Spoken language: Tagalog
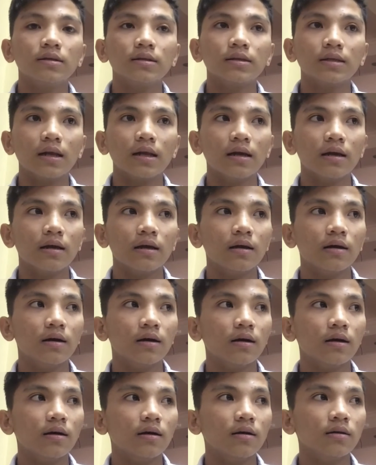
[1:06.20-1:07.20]
sila
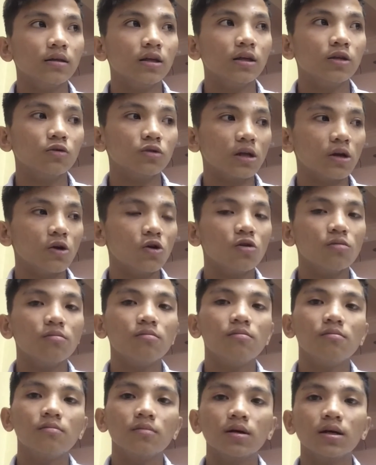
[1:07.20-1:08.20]
dito sa
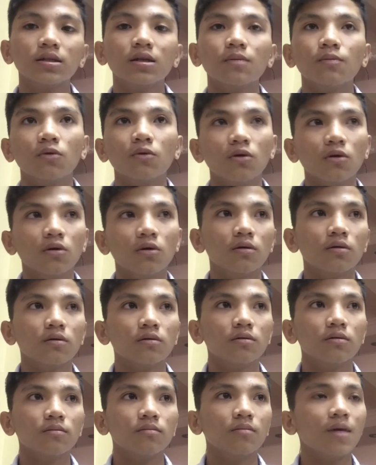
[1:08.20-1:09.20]
loob kasi po
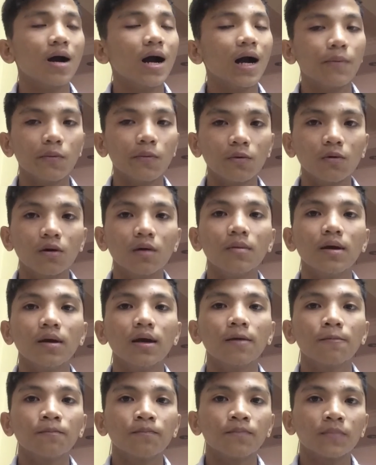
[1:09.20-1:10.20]
maga po po
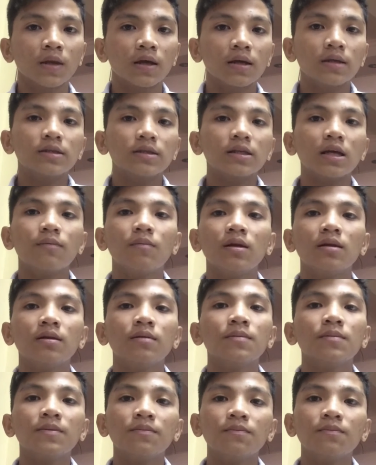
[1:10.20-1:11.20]
kami.
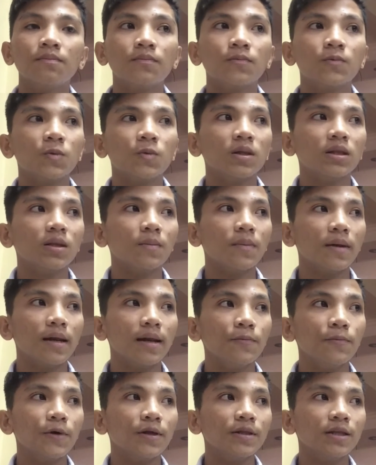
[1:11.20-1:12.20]
7.20 pa
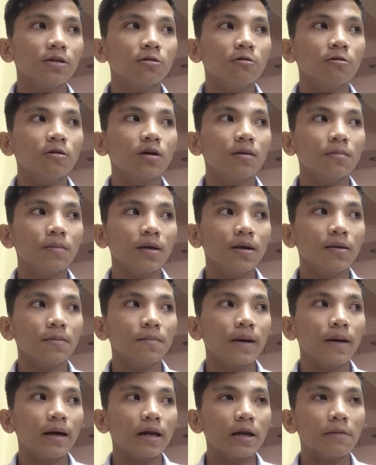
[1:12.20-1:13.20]
lang po andito na kami
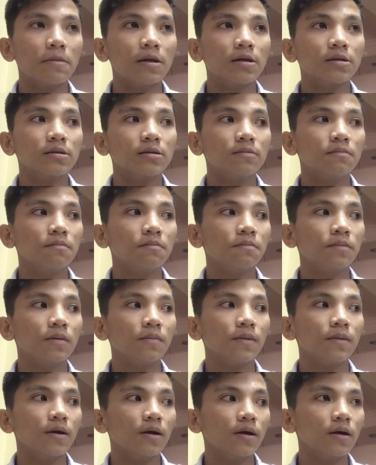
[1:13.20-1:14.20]
para
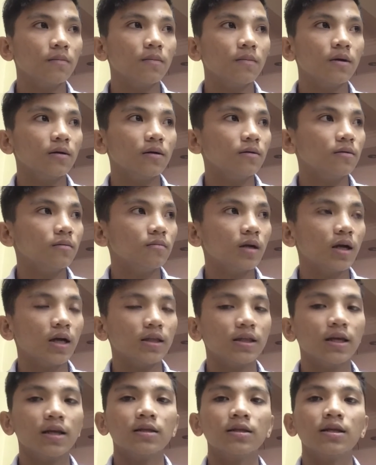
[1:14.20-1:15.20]
mag-prepare,
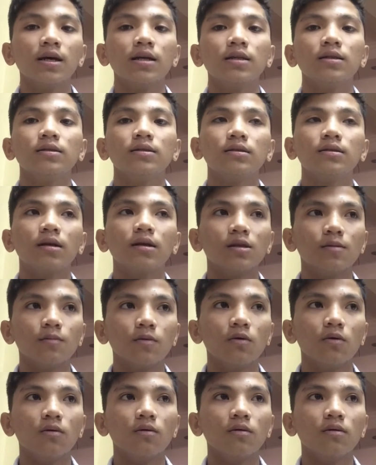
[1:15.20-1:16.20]
mag-attendance kasi
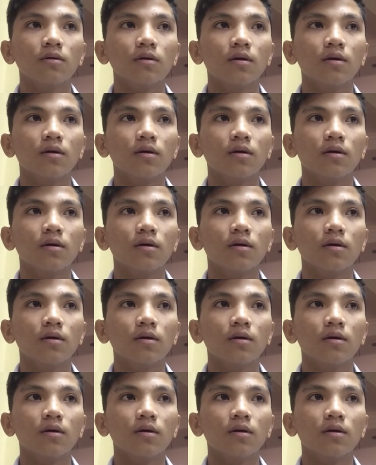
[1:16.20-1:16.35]
po